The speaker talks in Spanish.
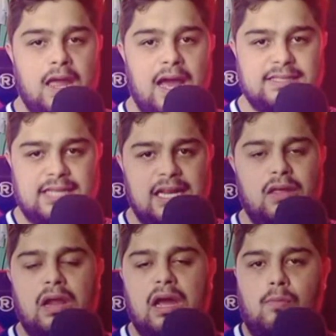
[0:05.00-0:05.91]

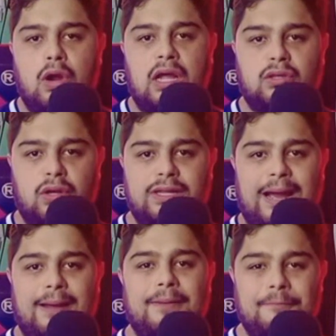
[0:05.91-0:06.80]
salido la
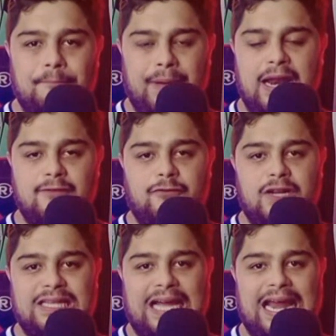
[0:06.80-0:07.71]
convocatoria para
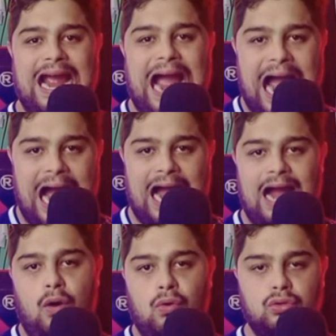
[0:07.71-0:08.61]
enfrentar a
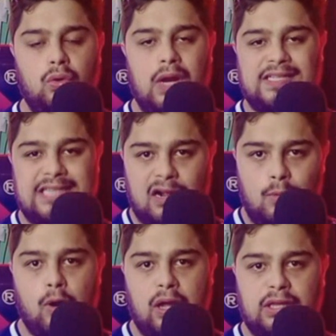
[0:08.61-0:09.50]
Honduras. La
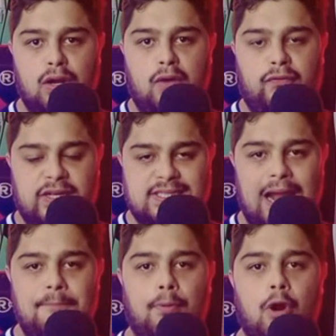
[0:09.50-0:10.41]
convocatoria
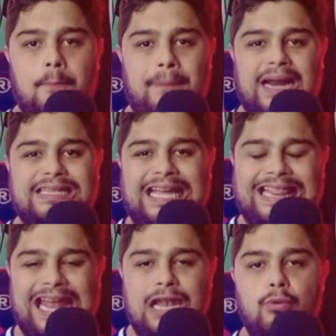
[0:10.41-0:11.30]
oficial por parte
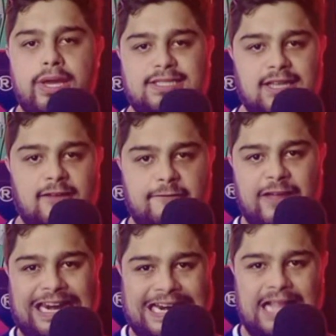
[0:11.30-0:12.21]
de Luis
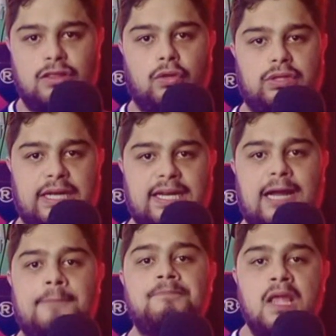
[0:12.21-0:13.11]
Fernando
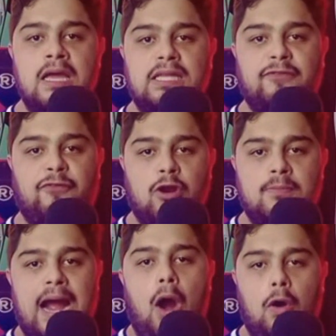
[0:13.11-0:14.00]
Tena. De
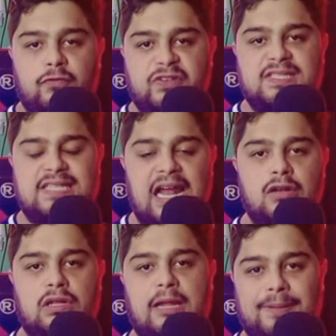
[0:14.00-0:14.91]
forma oficial
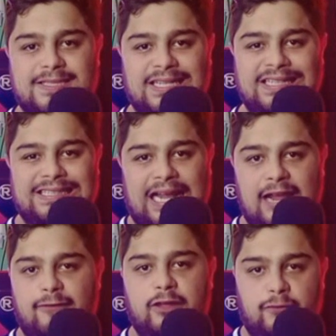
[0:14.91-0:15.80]
nos la presenta
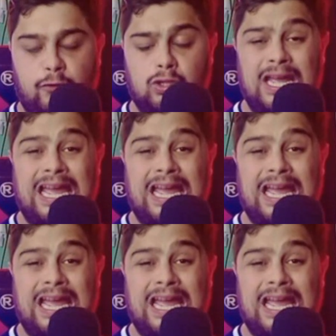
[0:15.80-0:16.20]
la fedefut